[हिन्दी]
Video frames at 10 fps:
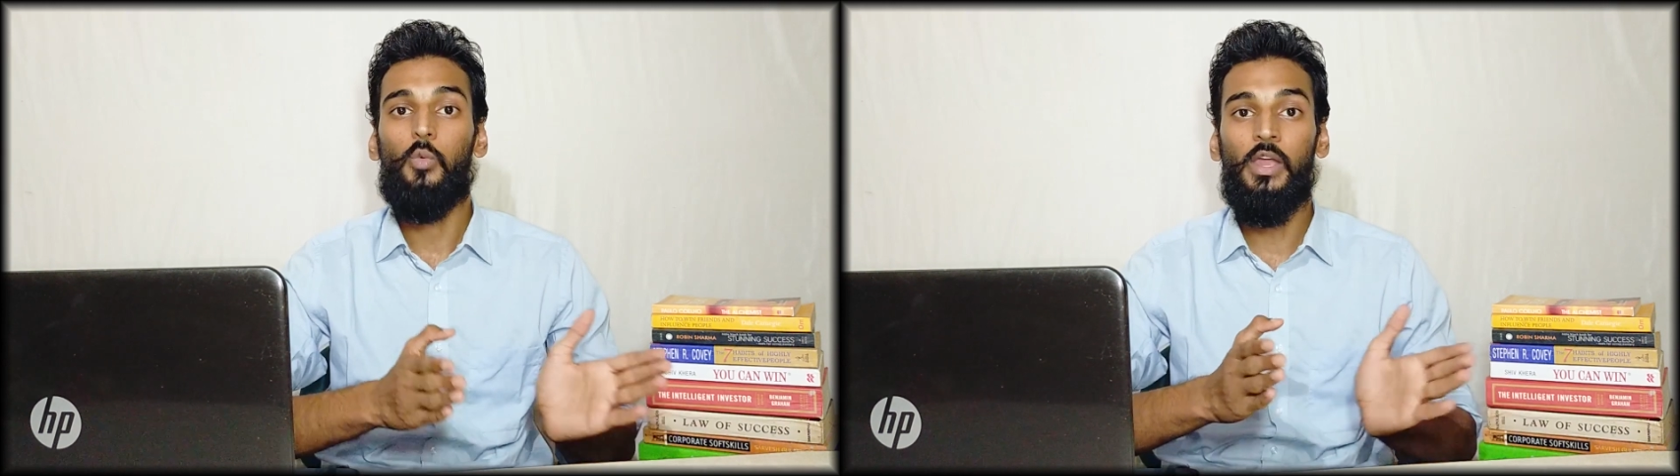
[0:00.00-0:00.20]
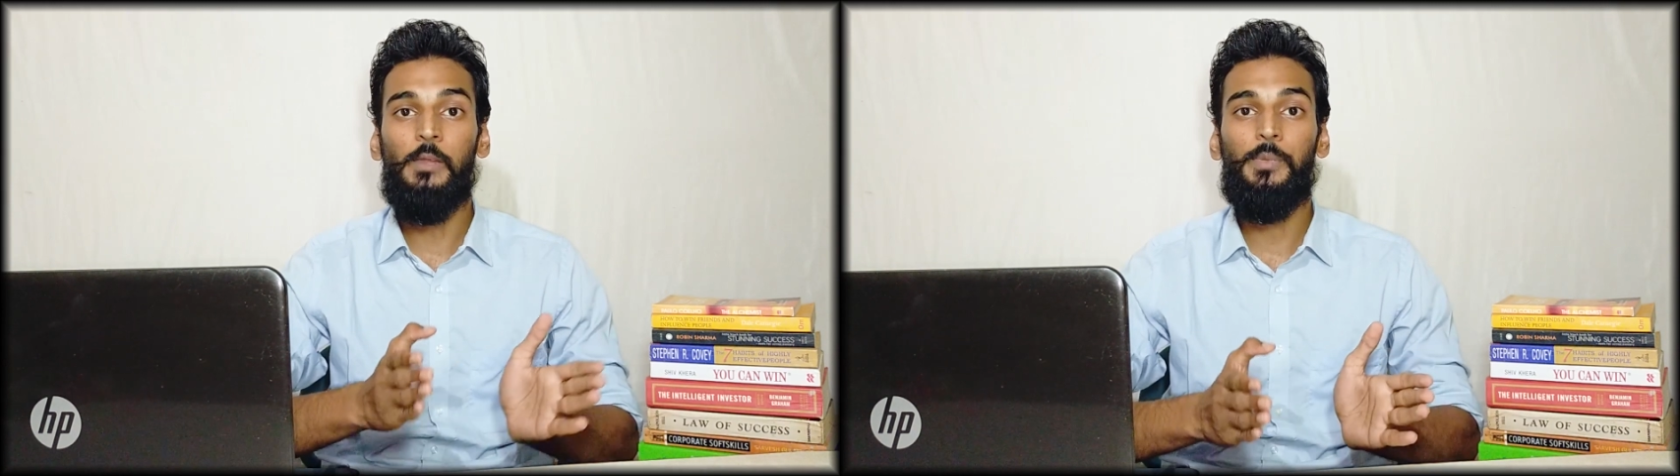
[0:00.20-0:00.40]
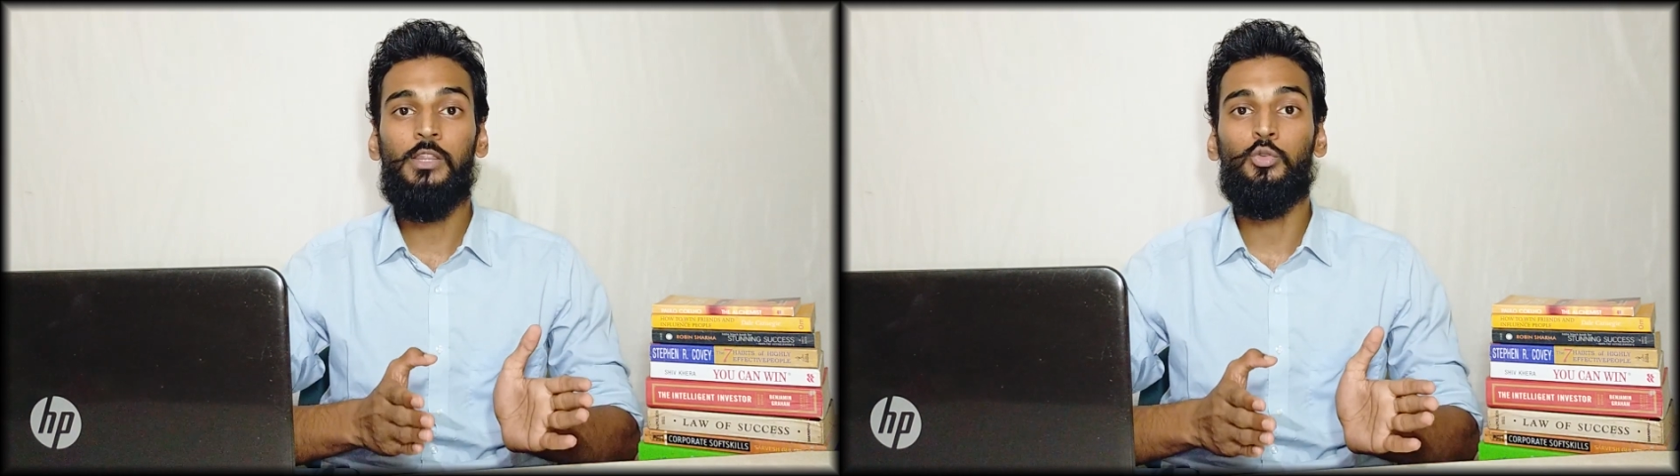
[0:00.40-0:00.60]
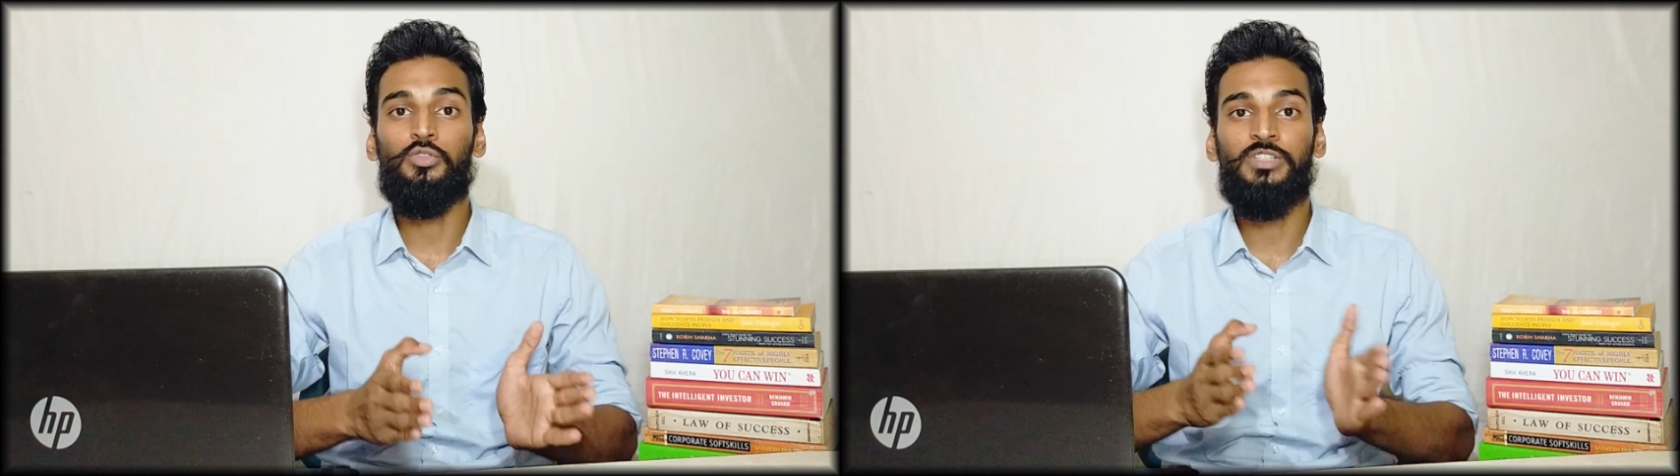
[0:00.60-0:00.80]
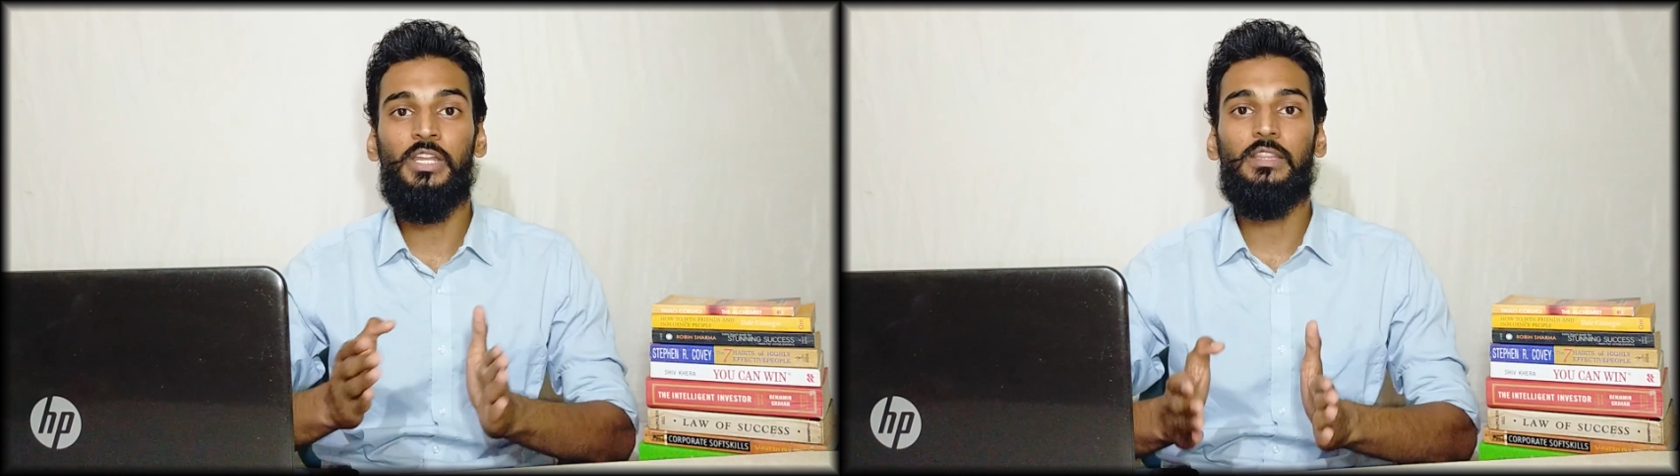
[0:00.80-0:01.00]
वहीं पे
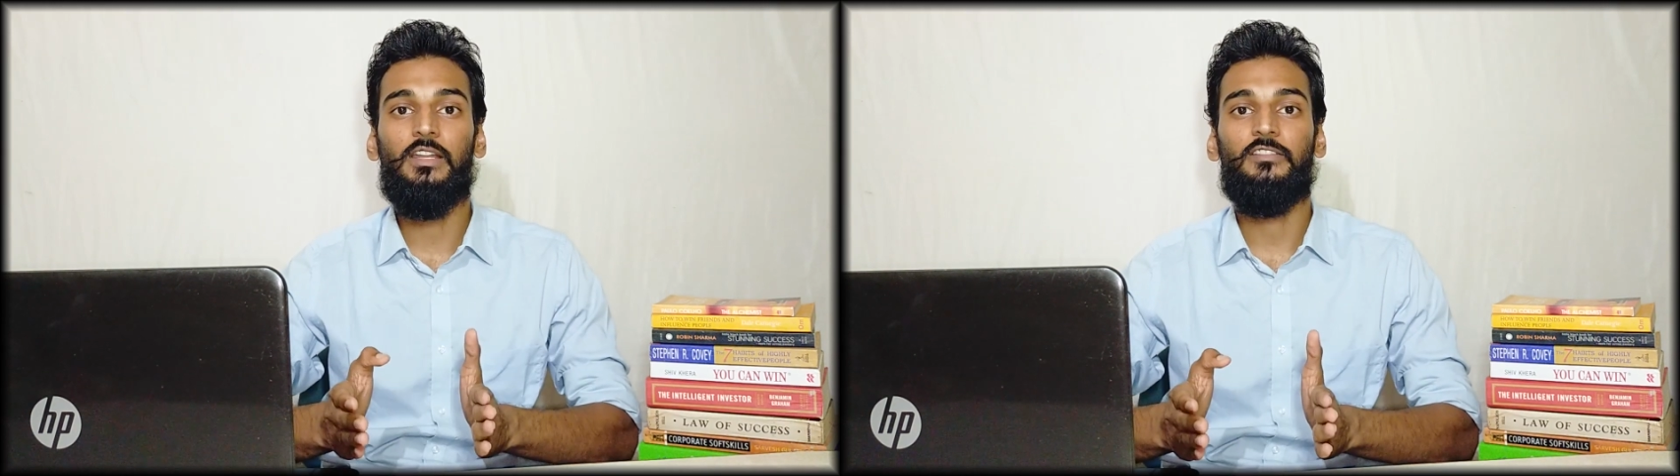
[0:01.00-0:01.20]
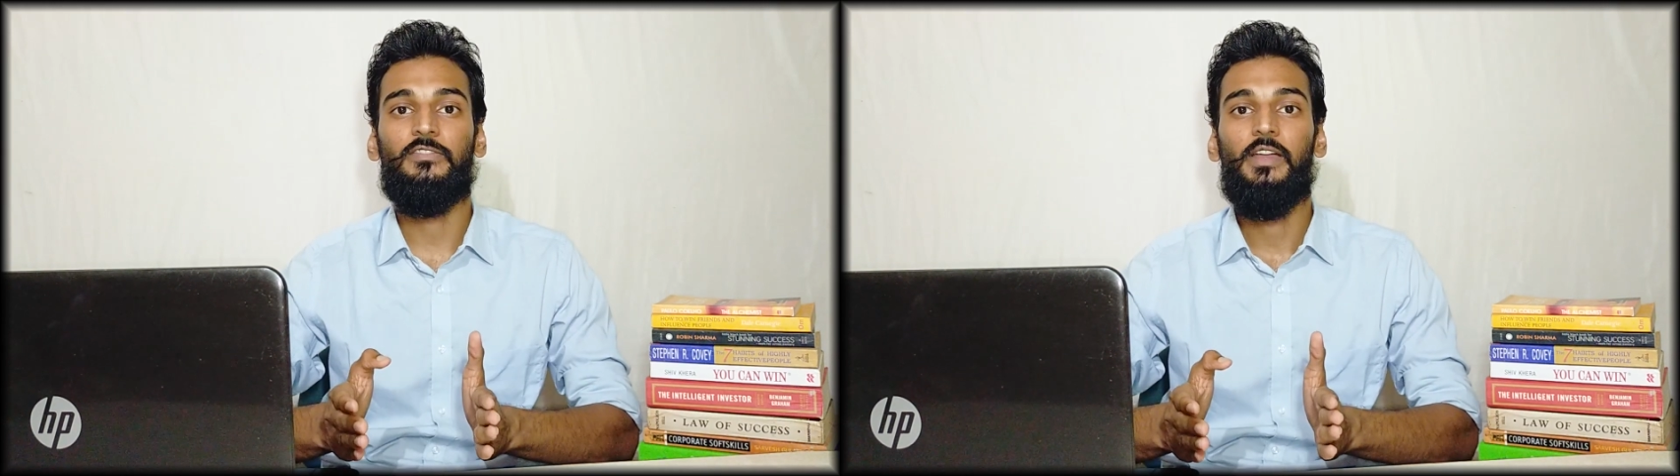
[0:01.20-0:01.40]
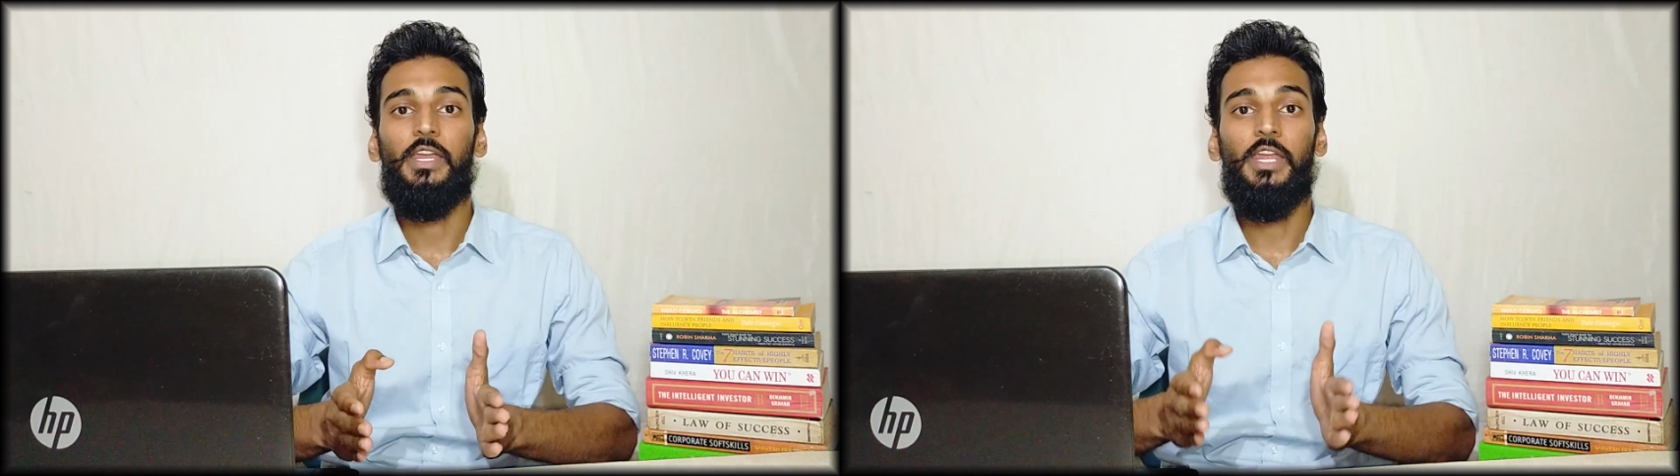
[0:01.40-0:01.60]
दूसरी तरफ